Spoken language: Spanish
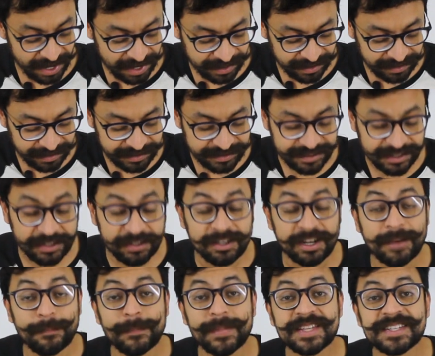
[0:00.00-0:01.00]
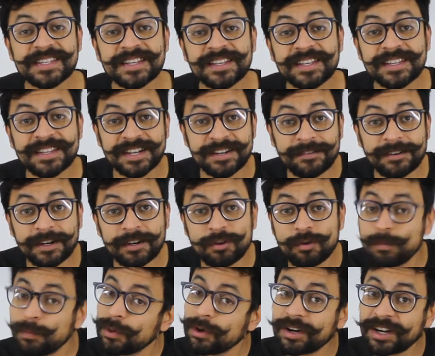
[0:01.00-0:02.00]
ha regresado a la mesa de
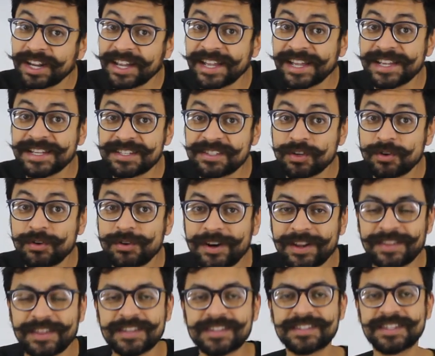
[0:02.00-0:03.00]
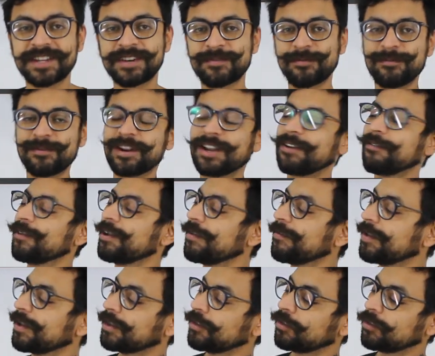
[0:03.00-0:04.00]
trabajo porque es hora de hacer una
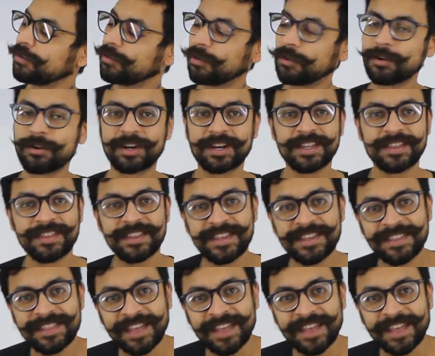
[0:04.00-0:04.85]
nueva torre de